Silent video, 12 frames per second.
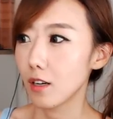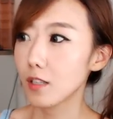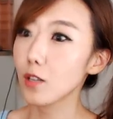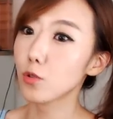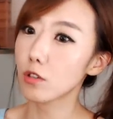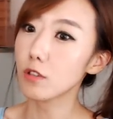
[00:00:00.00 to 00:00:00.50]

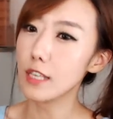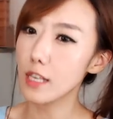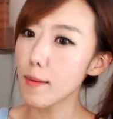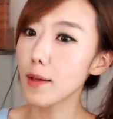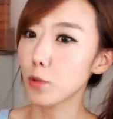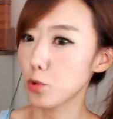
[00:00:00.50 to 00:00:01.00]
그래도 그건
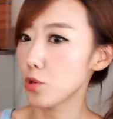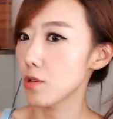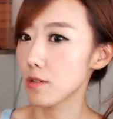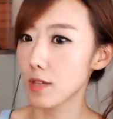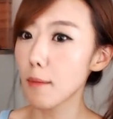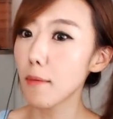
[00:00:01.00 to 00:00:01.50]
2만
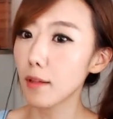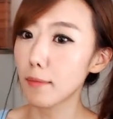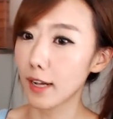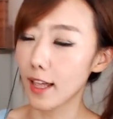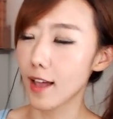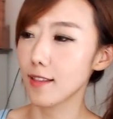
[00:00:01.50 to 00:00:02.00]
5천원에서 3만원
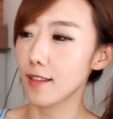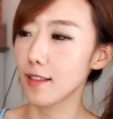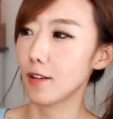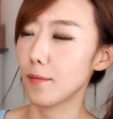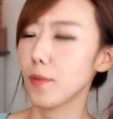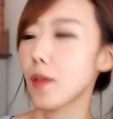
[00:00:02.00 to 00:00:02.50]
밖에 안 해요.